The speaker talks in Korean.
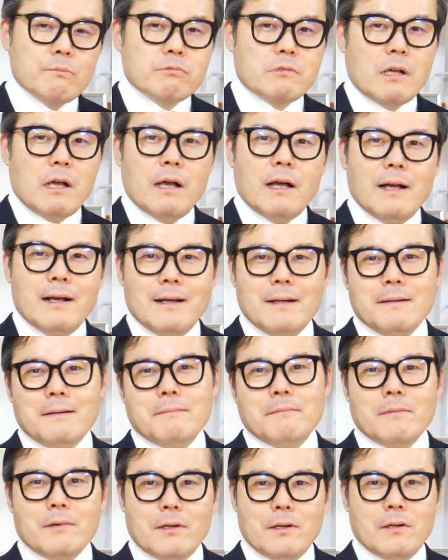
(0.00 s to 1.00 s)
부자,
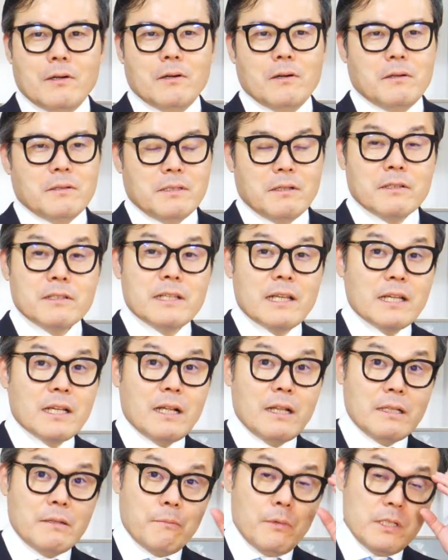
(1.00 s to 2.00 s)
뭐 이런
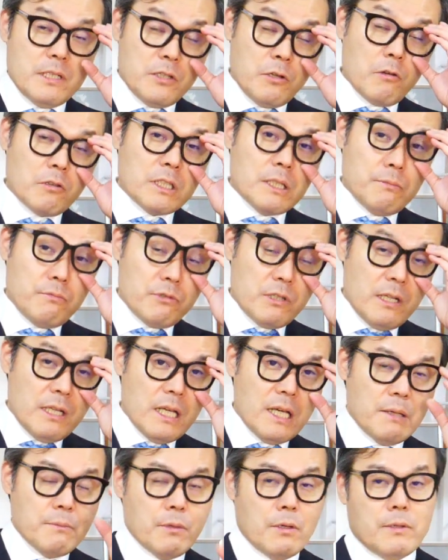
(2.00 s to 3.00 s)
얘기하는 뭐 2천억대
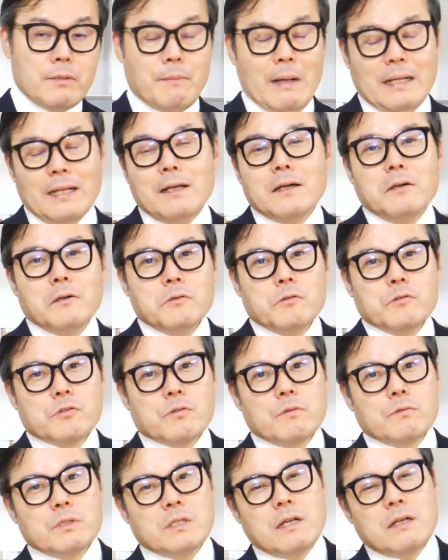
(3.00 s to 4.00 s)
부자네, 뭐 많아요
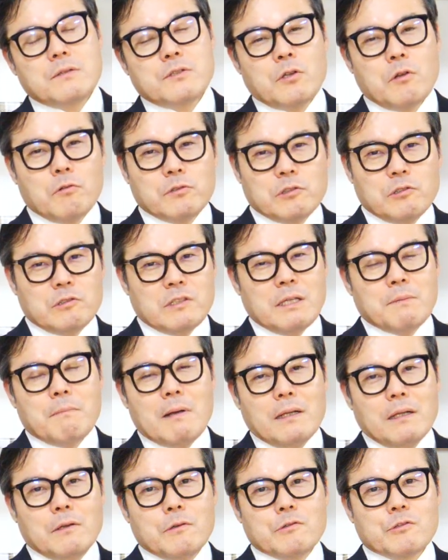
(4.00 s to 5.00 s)
요즘 이상하게 천억대도 참
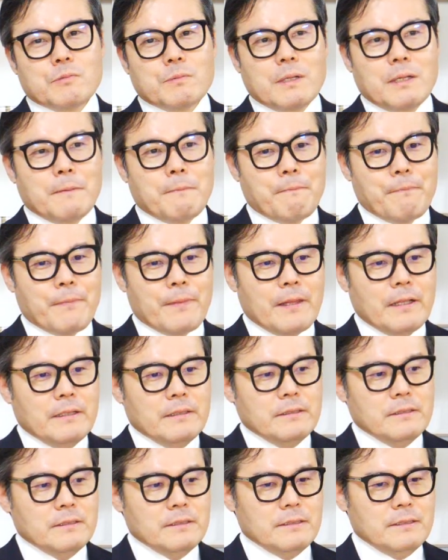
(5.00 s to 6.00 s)
많아요 요즘에.
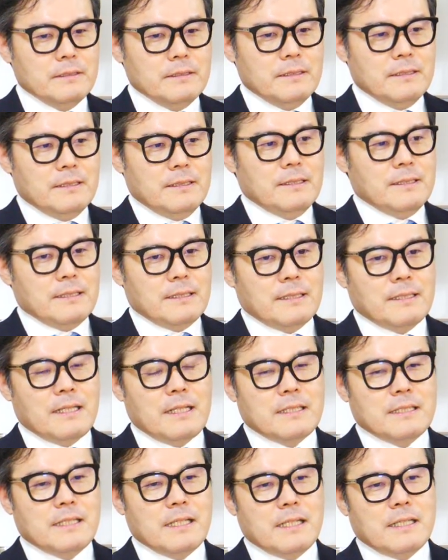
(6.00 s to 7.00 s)

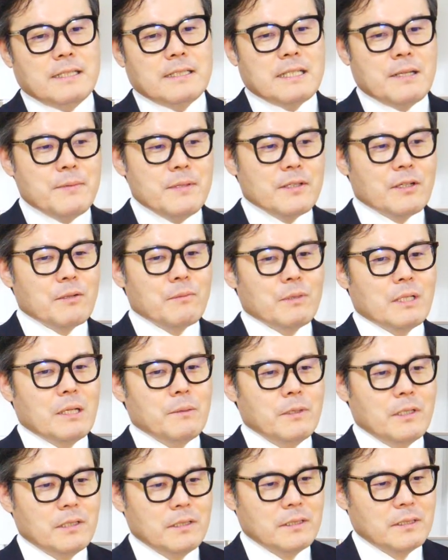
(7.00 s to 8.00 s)
근데 이제 재밌는 건
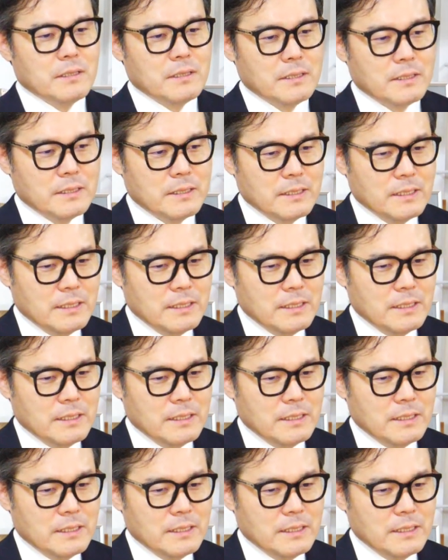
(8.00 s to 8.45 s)
뭐냐면